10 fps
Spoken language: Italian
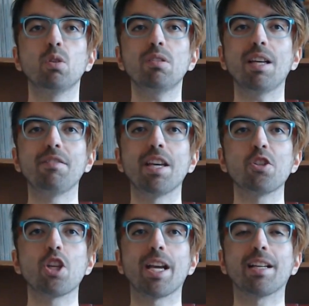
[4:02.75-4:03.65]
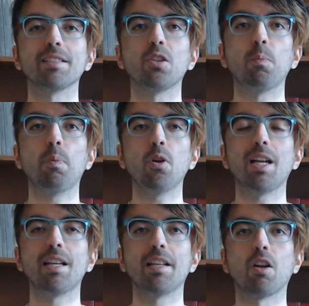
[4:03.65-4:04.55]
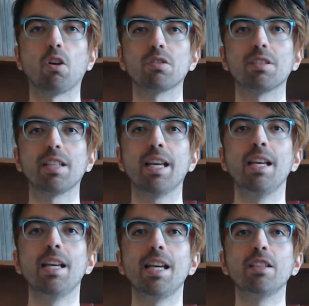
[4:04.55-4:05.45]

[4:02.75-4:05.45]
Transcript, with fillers: Tuttavia Jack si oppone alle nozze